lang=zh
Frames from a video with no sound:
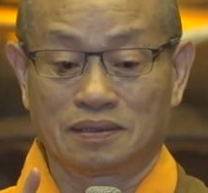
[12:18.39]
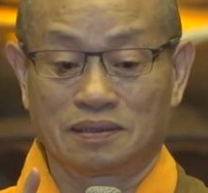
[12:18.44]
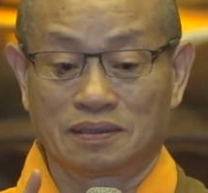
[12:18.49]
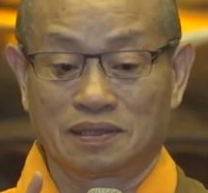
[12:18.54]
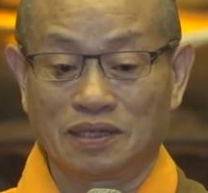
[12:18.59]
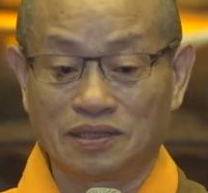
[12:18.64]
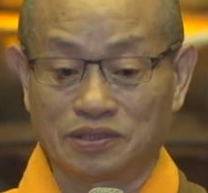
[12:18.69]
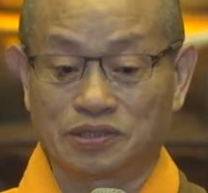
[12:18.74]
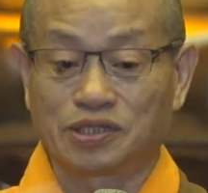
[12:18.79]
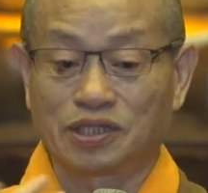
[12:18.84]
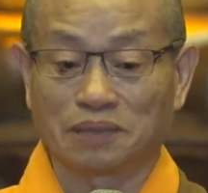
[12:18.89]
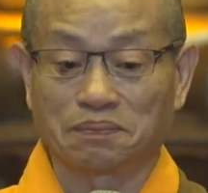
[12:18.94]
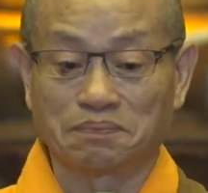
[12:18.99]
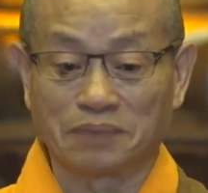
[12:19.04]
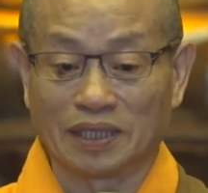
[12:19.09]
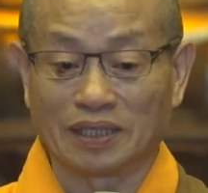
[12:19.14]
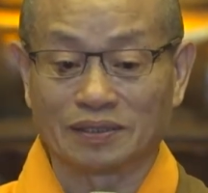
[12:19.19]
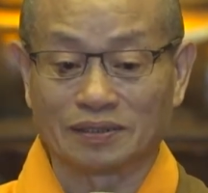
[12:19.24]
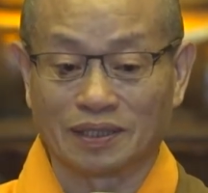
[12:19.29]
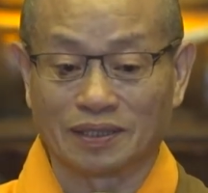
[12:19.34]
可以证
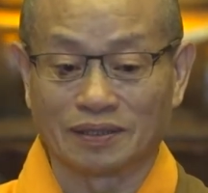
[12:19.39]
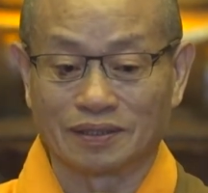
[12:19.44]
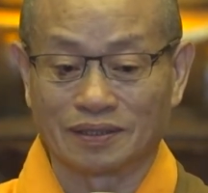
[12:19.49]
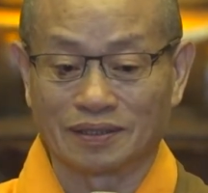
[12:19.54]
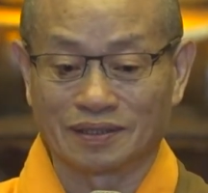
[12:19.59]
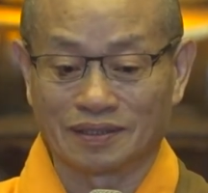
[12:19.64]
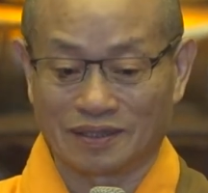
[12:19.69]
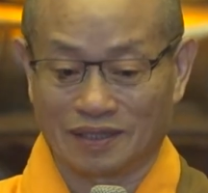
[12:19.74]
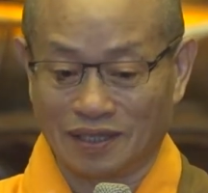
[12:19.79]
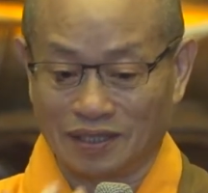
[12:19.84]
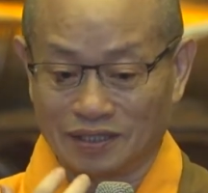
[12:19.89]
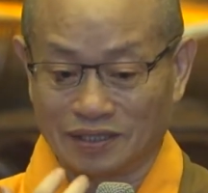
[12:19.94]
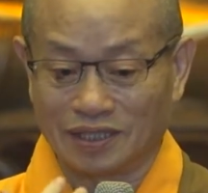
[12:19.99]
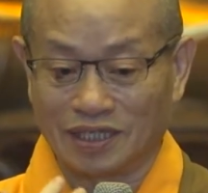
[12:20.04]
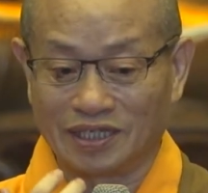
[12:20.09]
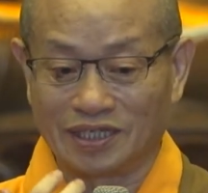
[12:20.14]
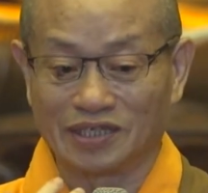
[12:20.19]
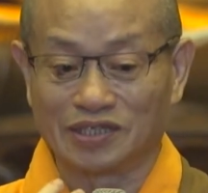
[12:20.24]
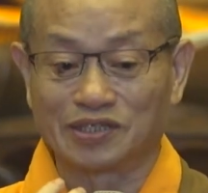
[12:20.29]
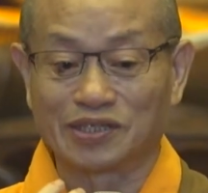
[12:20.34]
明的，可以
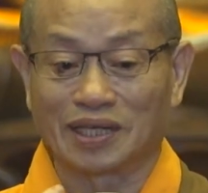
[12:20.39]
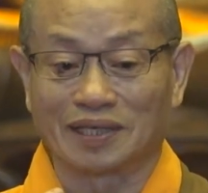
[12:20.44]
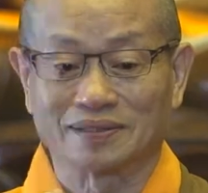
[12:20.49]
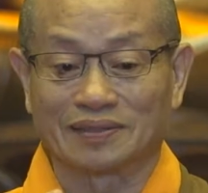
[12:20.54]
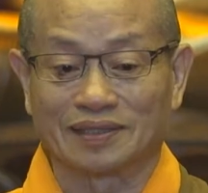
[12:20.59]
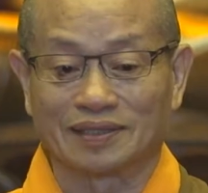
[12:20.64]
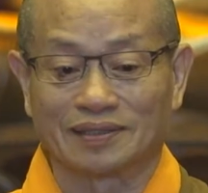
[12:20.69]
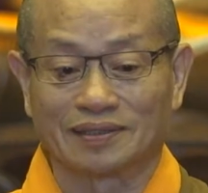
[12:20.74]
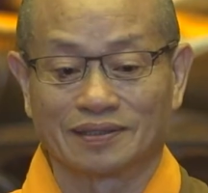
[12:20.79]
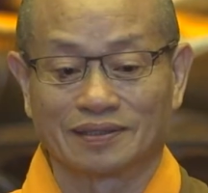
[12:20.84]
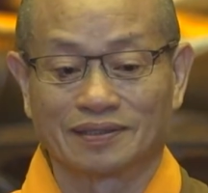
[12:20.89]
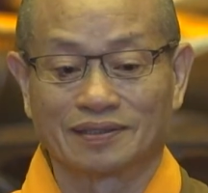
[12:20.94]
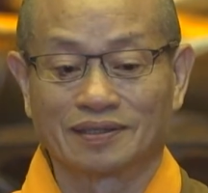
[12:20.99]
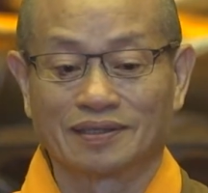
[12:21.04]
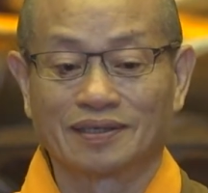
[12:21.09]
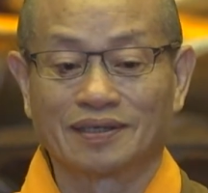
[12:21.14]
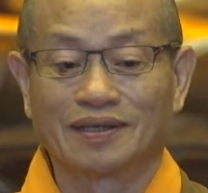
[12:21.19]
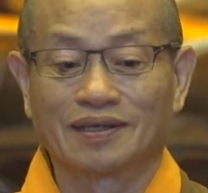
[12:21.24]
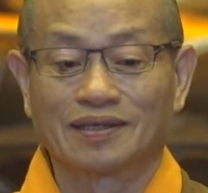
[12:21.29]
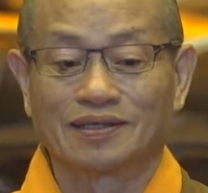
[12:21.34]
体证的。
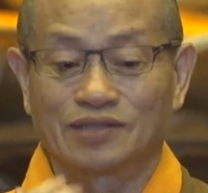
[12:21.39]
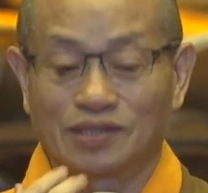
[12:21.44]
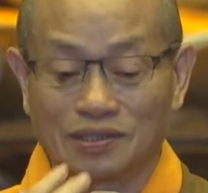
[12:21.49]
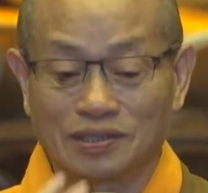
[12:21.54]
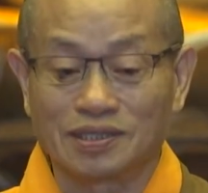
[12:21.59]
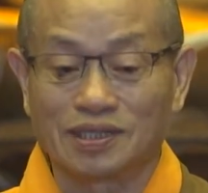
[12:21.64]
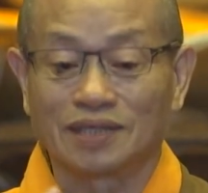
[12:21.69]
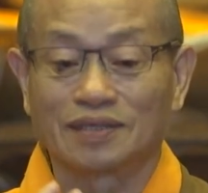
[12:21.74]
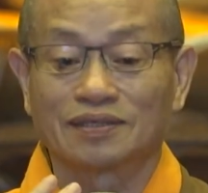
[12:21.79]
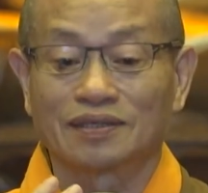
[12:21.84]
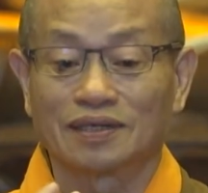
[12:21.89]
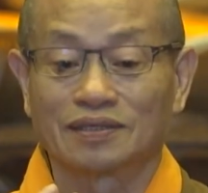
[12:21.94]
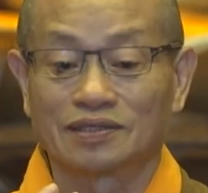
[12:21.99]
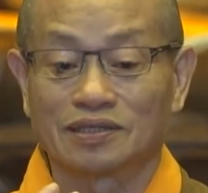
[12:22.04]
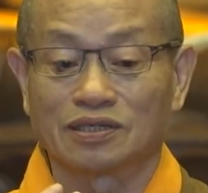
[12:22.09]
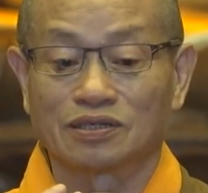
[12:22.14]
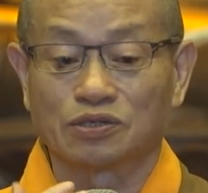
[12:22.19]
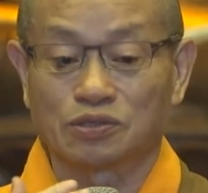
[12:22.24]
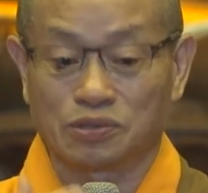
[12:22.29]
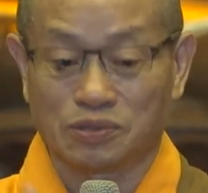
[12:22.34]
这些呢，
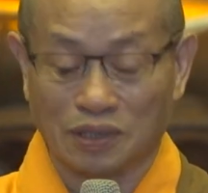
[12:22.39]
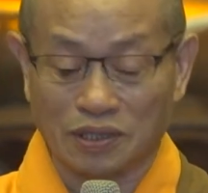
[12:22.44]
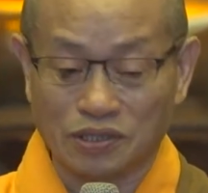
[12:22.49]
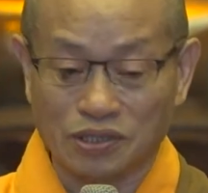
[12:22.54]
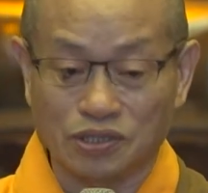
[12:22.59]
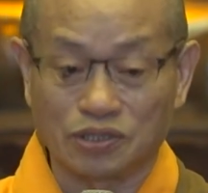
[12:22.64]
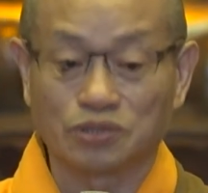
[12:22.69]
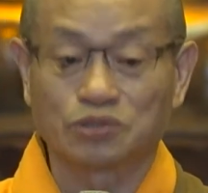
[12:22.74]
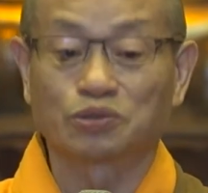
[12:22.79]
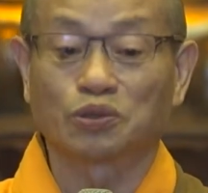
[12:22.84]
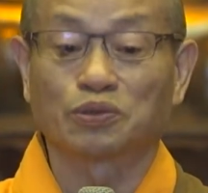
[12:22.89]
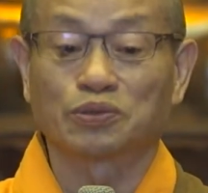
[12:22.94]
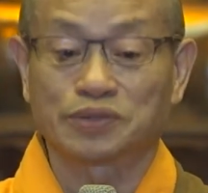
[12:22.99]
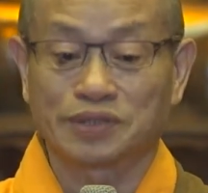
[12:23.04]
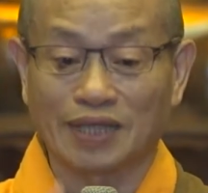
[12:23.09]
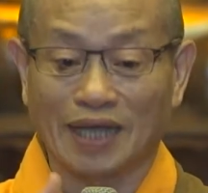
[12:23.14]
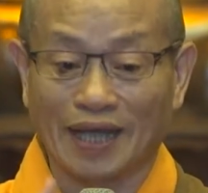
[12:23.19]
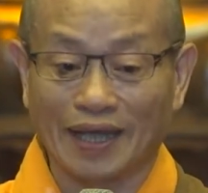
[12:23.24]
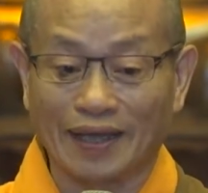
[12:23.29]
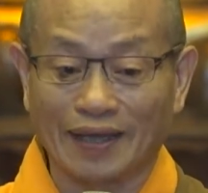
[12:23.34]
其实随时都
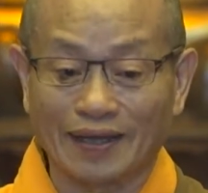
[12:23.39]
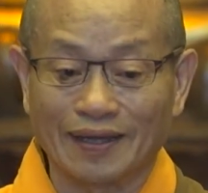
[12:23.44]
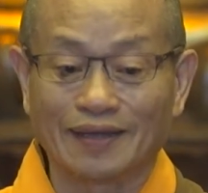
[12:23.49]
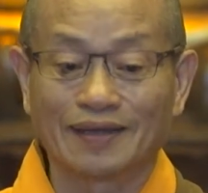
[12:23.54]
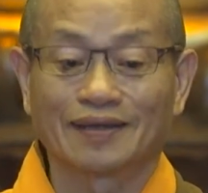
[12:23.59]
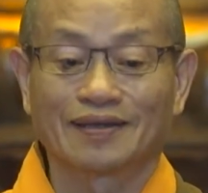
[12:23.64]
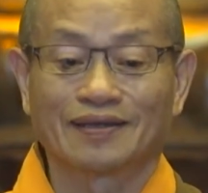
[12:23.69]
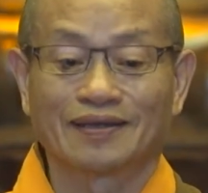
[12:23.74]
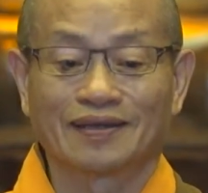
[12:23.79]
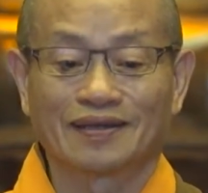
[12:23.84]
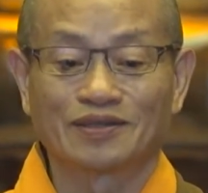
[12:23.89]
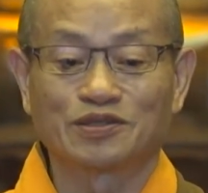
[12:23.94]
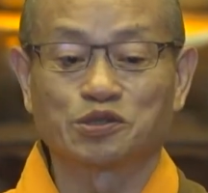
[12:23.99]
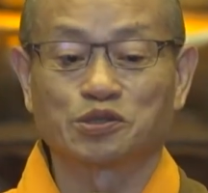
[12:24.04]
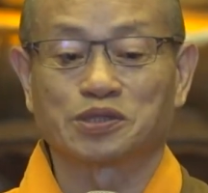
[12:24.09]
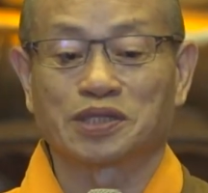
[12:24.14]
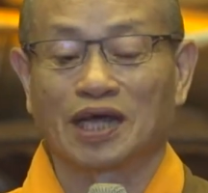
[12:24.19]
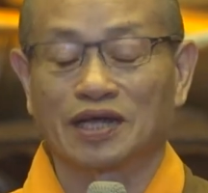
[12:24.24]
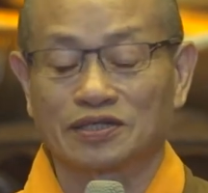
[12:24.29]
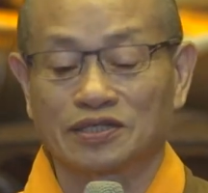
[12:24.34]
在日
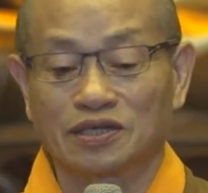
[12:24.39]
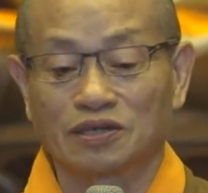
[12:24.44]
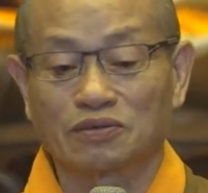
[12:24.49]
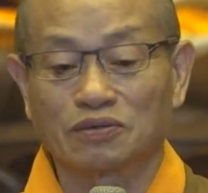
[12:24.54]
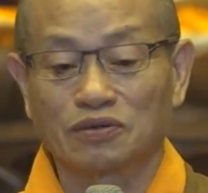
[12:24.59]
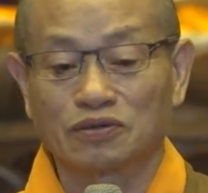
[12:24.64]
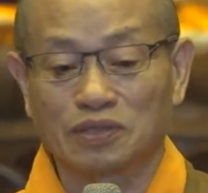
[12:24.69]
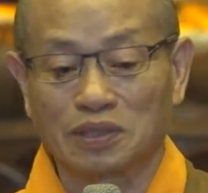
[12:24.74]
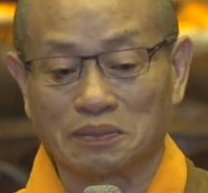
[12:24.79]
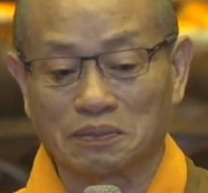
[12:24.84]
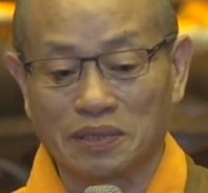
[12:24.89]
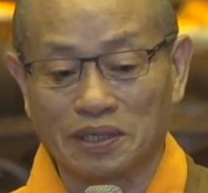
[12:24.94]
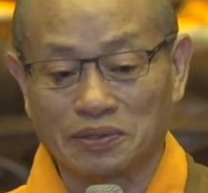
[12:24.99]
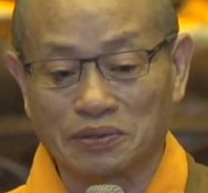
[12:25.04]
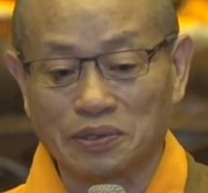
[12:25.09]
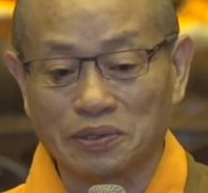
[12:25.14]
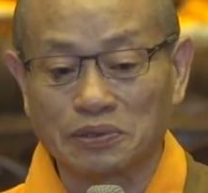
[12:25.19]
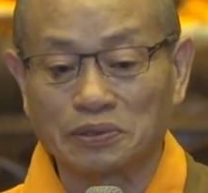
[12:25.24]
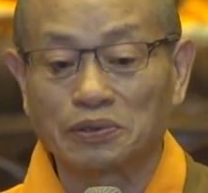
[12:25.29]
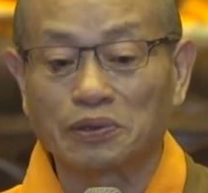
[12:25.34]
常生活里面
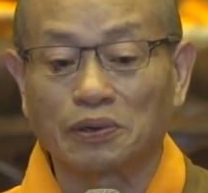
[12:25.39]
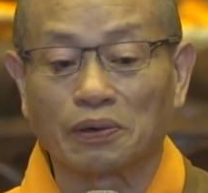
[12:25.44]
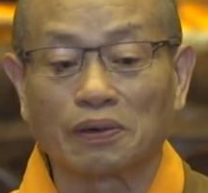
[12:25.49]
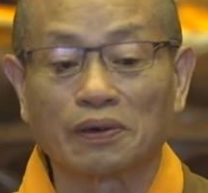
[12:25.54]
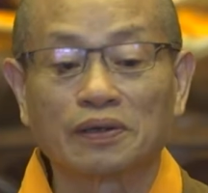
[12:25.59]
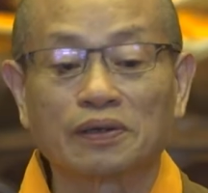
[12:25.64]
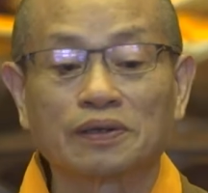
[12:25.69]
运用。